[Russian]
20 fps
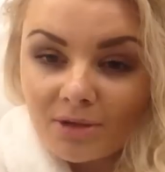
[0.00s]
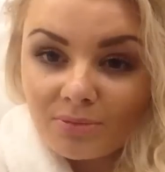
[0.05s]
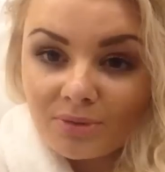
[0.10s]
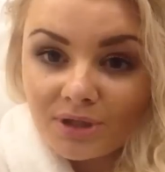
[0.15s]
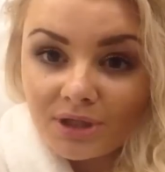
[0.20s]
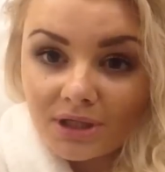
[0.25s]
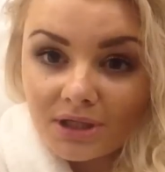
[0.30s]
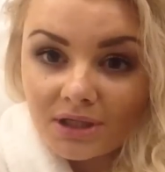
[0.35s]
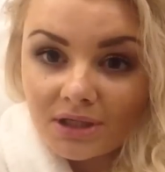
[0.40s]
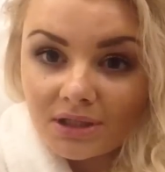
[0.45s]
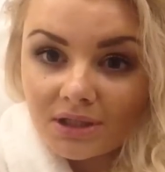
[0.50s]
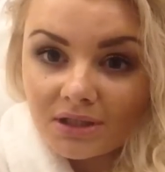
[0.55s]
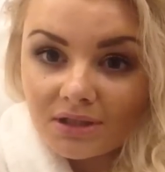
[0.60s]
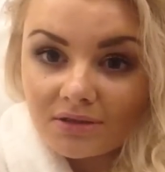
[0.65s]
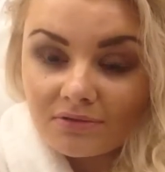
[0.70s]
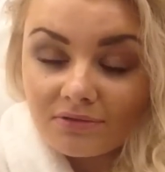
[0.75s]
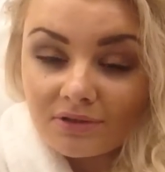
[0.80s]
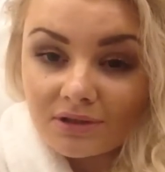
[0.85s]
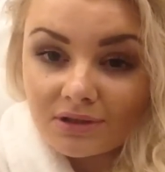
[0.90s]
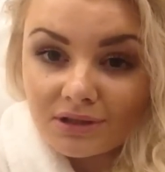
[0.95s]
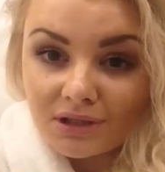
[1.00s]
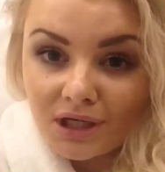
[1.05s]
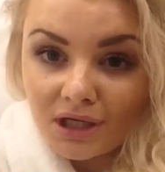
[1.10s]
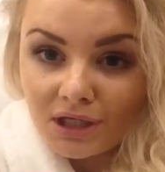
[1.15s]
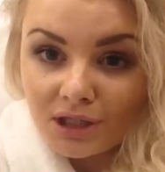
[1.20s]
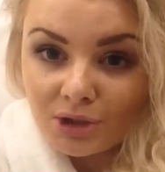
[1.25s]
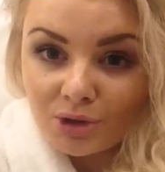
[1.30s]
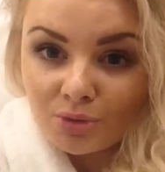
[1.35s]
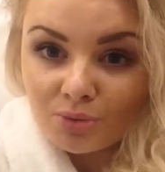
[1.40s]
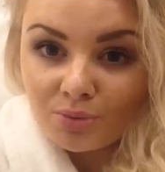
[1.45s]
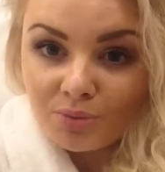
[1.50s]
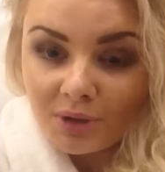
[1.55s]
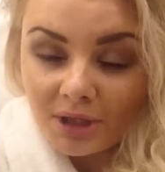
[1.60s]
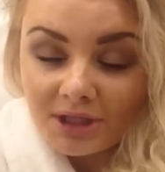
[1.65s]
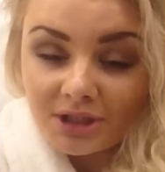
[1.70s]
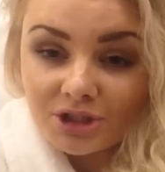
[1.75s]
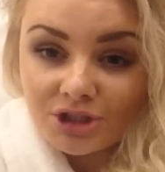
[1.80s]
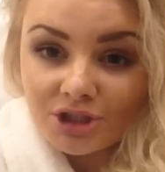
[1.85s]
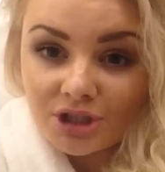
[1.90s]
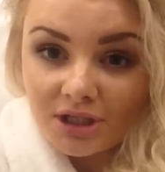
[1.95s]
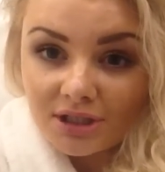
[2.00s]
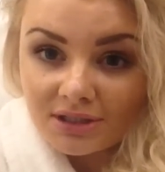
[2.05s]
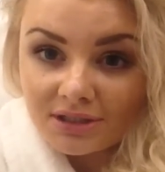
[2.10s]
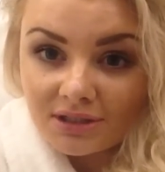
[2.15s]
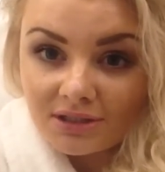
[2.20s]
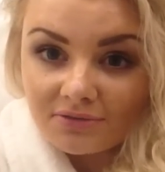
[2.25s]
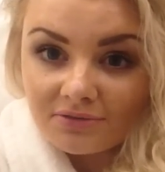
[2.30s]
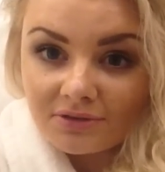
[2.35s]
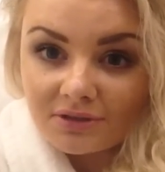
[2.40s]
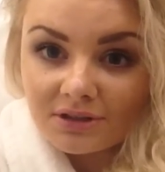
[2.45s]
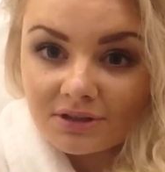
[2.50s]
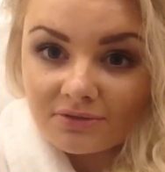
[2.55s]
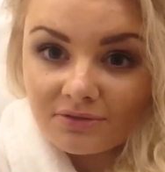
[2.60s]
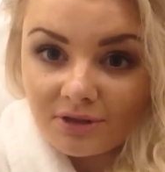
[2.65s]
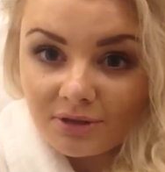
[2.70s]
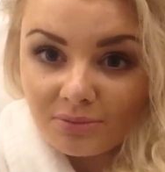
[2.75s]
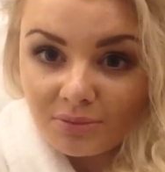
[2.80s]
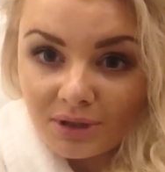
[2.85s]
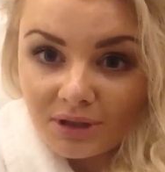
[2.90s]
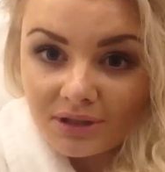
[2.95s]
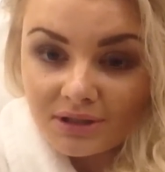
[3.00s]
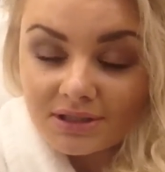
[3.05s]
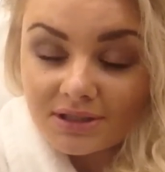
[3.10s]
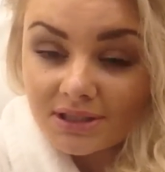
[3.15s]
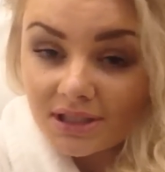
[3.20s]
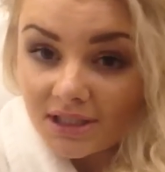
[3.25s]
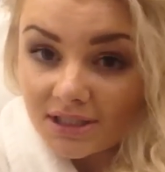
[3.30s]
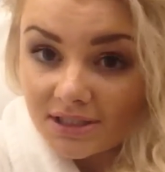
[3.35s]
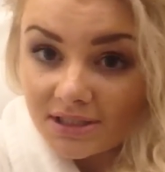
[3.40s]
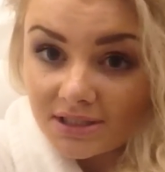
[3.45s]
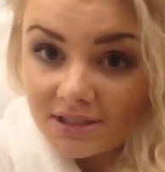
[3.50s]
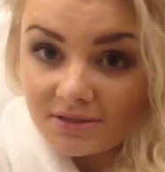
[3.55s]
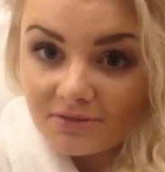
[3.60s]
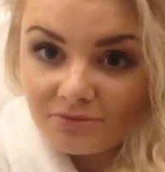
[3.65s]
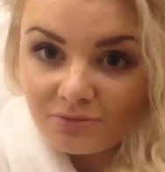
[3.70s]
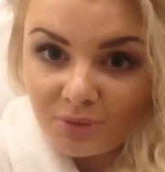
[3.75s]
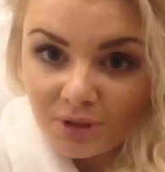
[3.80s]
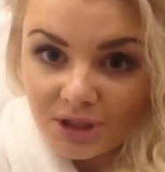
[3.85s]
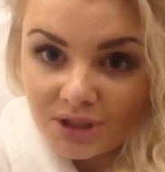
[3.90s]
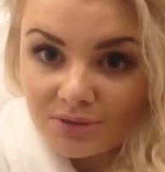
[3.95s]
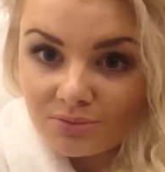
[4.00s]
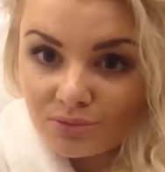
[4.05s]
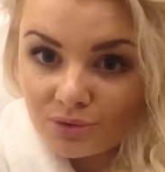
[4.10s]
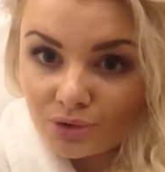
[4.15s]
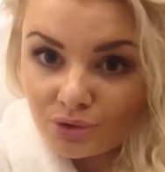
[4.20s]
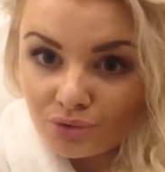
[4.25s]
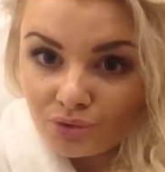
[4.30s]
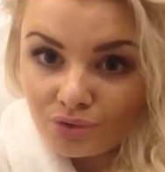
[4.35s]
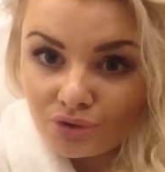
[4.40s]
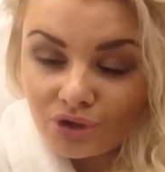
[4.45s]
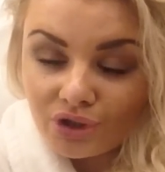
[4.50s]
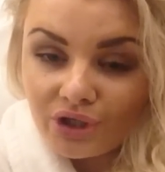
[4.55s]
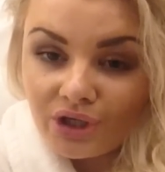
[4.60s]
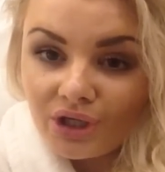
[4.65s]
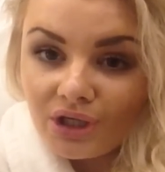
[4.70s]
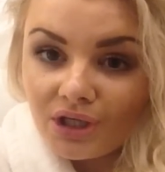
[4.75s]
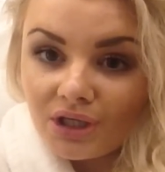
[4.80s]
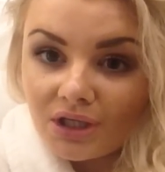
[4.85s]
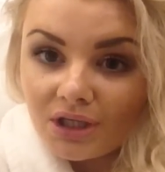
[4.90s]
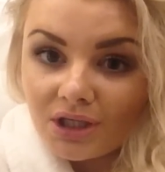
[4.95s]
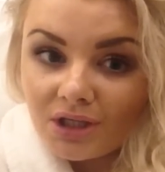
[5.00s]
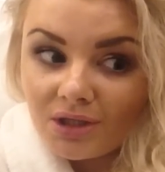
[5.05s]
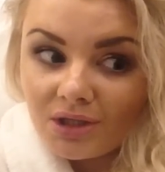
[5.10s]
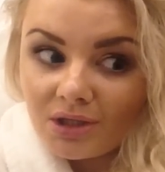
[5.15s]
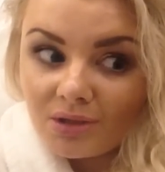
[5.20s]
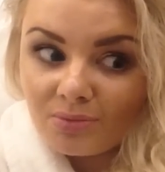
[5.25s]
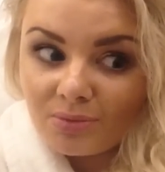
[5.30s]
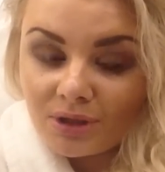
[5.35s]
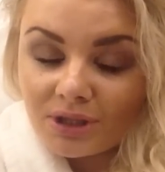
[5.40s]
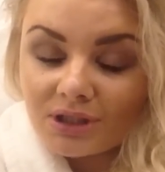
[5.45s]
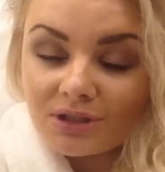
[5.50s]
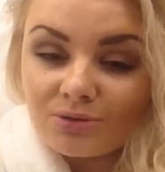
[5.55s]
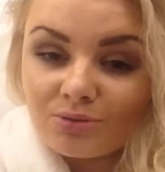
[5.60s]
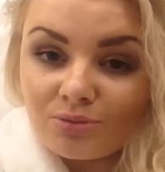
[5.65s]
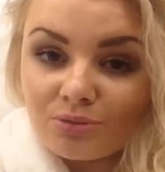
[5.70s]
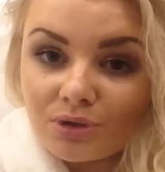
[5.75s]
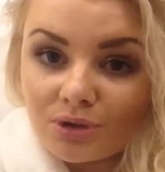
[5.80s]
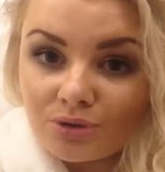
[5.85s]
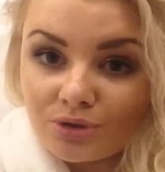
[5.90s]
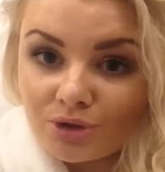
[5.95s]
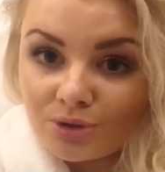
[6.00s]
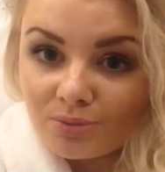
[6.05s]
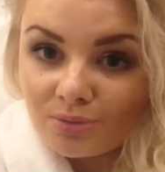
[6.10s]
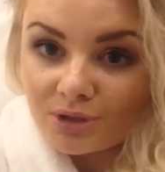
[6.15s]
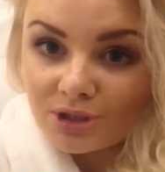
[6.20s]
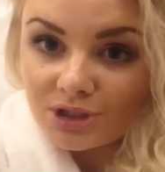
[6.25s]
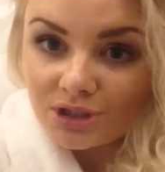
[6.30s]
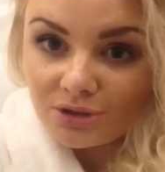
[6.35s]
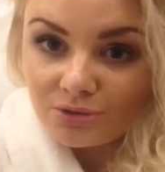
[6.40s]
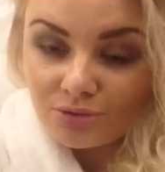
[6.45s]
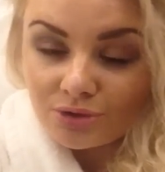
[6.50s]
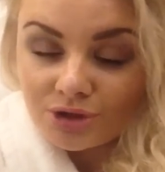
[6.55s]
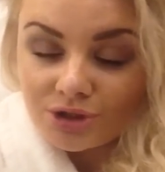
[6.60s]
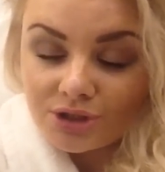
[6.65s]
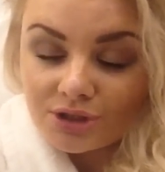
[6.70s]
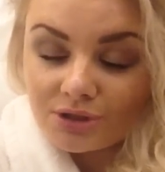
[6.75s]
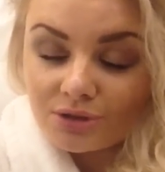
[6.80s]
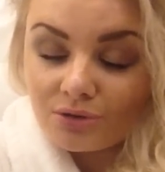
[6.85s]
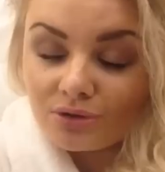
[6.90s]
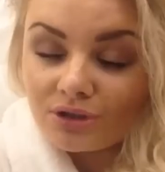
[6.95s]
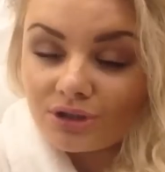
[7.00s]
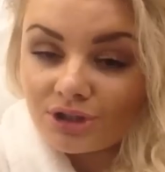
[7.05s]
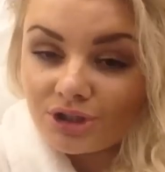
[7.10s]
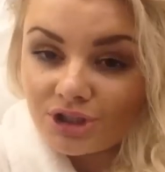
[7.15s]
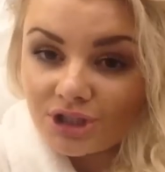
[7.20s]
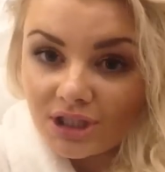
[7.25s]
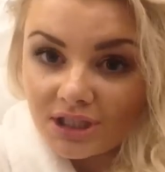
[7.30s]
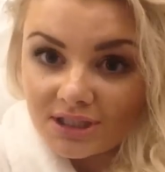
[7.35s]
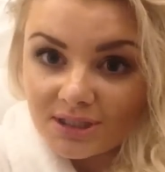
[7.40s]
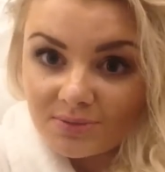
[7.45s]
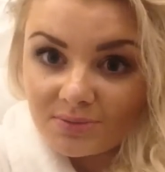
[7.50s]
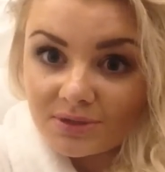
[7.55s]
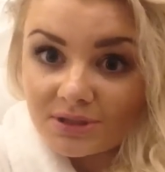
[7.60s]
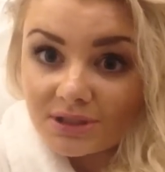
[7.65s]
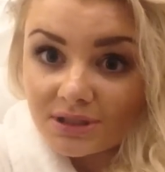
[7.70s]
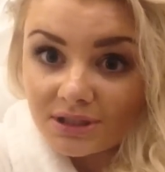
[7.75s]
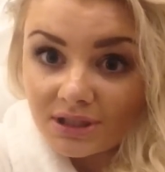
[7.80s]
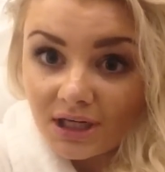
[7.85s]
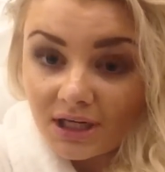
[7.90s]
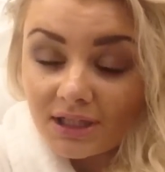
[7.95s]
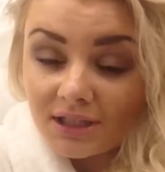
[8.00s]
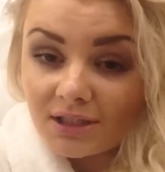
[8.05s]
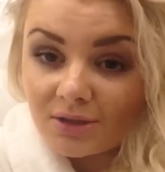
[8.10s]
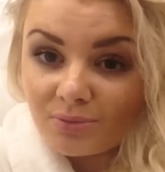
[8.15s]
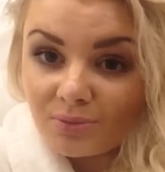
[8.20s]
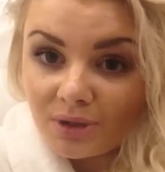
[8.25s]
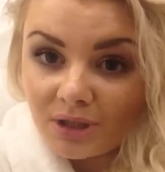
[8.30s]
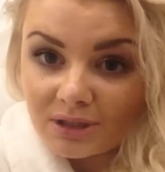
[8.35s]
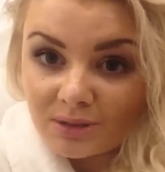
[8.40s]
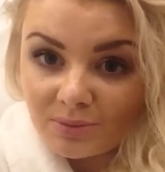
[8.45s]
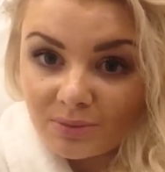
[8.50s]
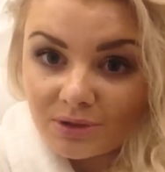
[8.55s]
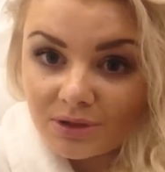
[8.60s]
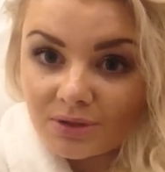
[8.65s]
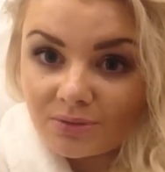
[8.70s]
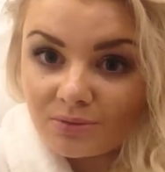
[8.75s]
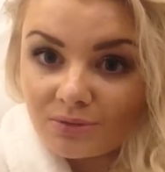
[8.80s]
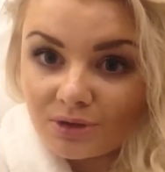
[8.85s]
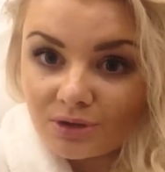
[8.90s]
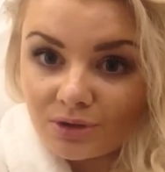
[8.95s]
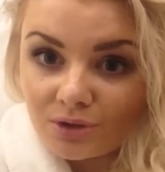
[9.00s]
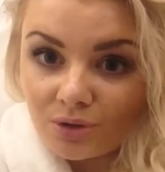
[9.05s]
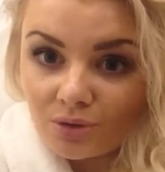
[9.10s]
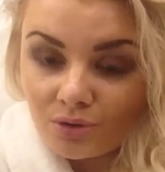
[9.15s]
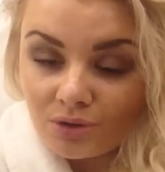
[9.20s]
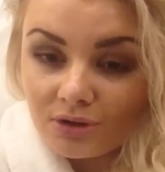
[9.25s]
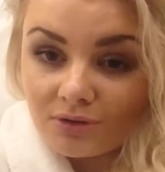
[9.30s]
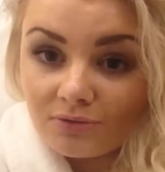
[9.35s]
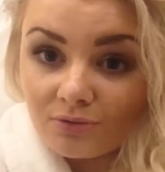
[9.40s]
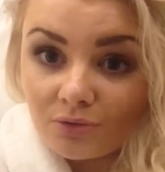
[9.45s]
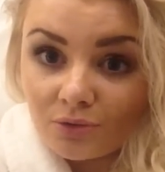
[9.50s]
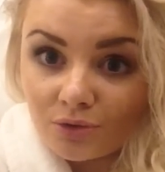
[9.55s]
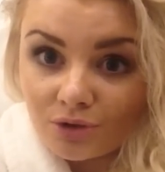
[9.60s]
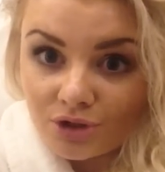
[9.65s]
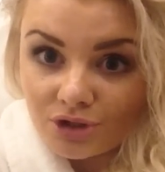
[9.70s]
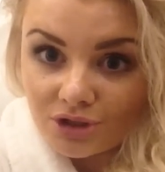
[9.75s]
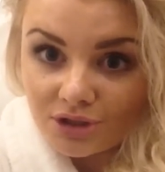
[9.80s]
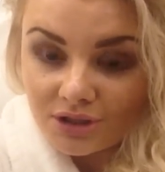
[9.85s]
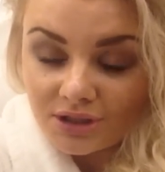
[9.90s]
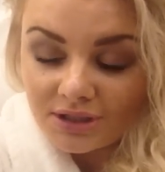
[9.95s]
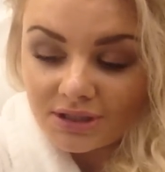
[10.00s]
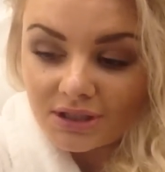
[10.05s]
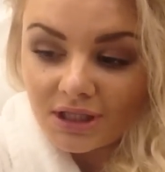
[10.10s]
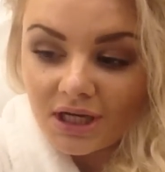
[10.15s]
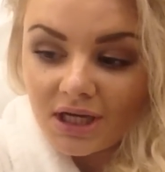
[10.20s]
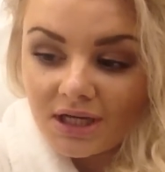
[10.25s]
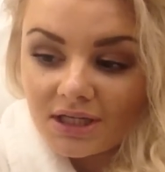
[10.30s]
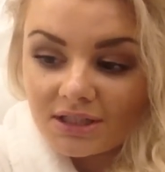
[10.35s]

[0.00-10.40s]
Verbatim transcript: приехала в Анталию 5 чартеров одновременно с разницей в 5 минут, и поэтому была очень большая очередь. Только час мы стояли на паспортном контроле в очередь.